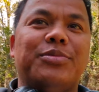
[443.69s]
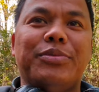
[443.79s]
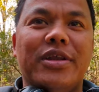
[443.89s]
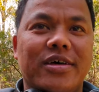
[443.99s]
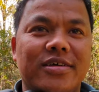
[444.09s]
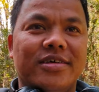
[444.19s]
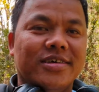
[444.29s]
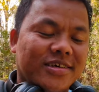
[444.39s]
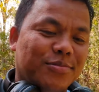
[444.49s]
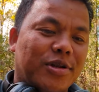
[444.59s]
आदमी मिला
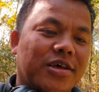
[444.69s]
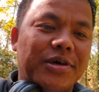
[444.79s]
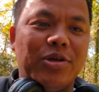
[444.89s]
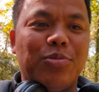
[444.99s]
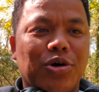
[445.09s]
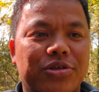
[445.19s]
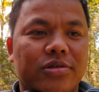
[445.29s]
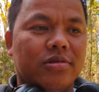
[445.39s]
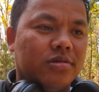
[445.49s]
मतलब ये लोग बहुत